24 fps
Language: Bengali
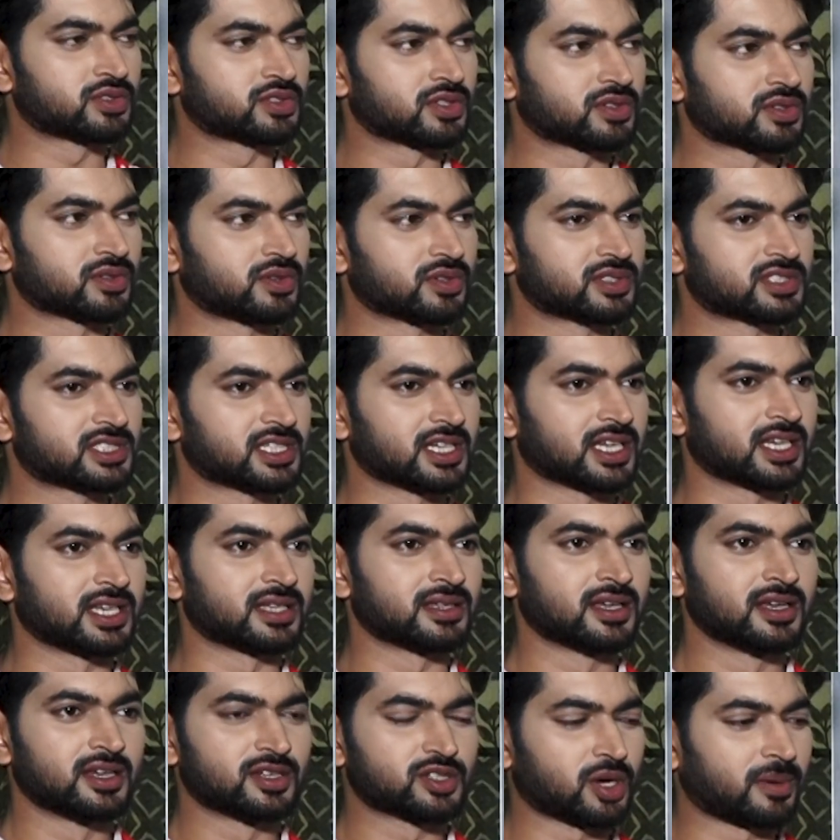অর্জন করছেন
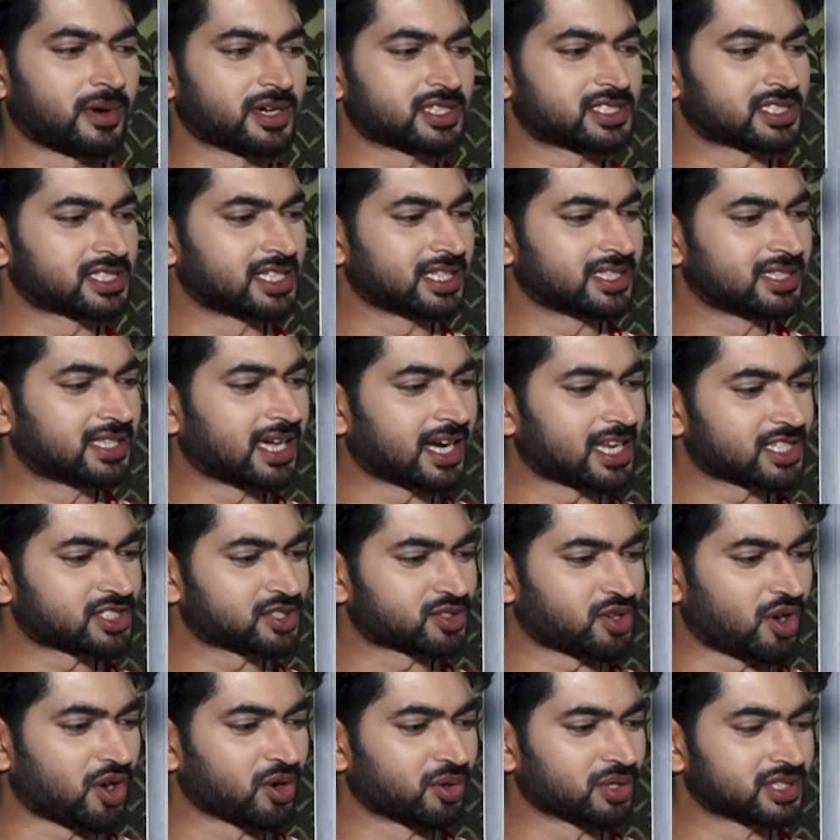সবার শীত দ্বারা
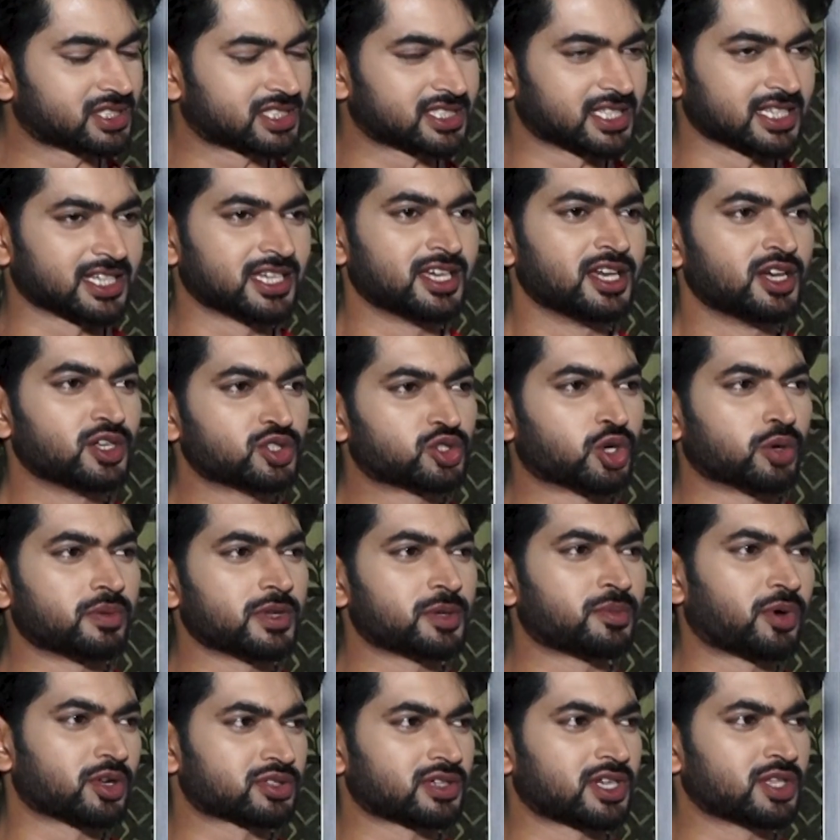স্ট্রং হচ্ছে ছবি
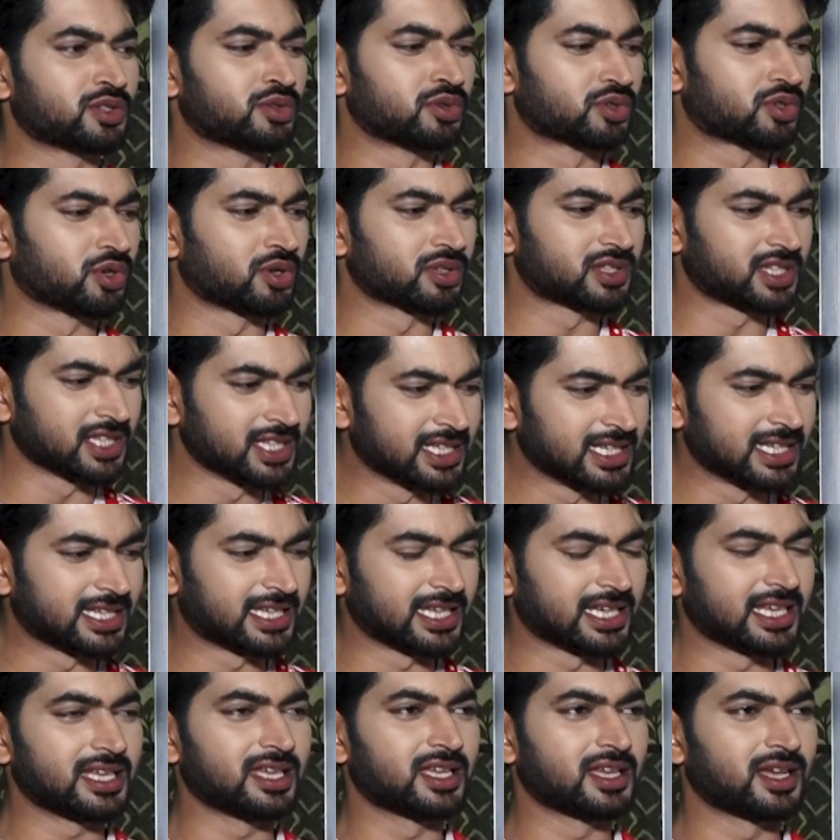বছরে দুটো
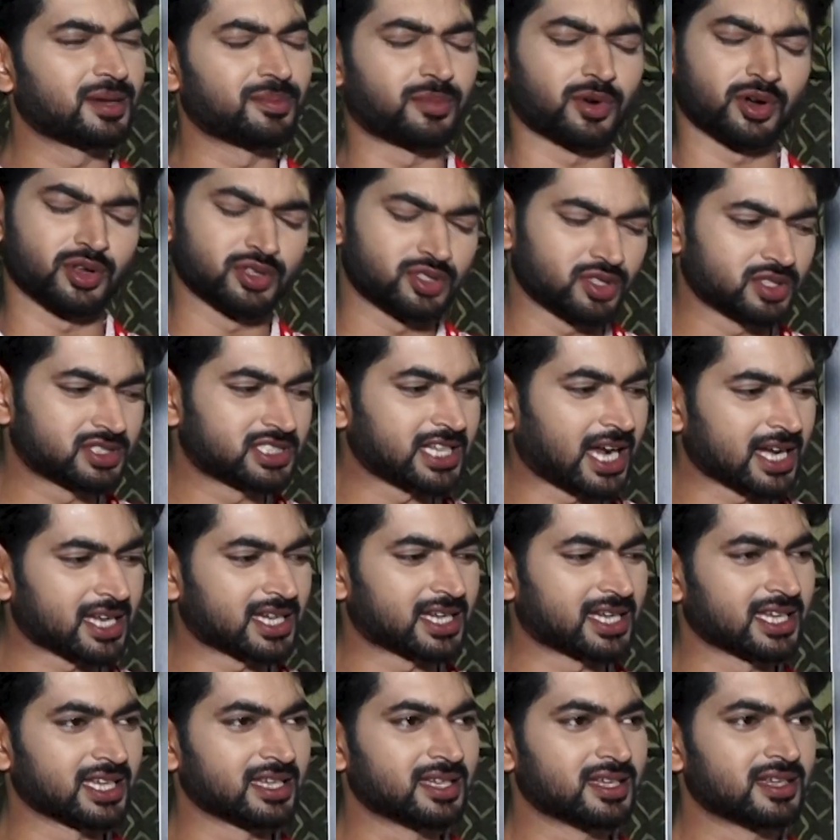তিনটে বড়জোর
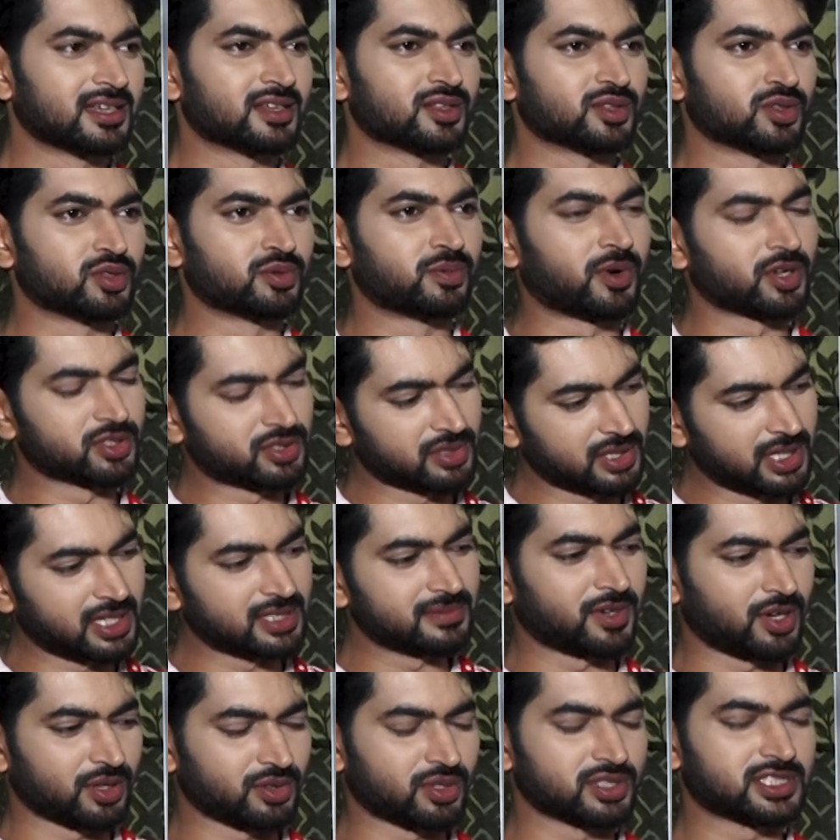চারটে দু বছরে
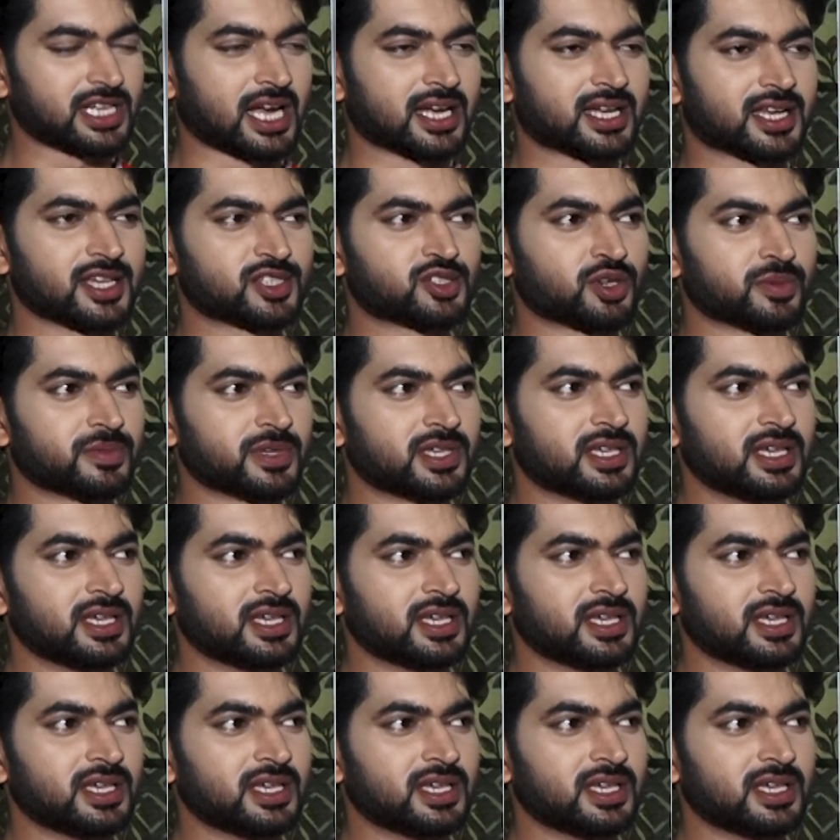হয়তো চারটে ছবি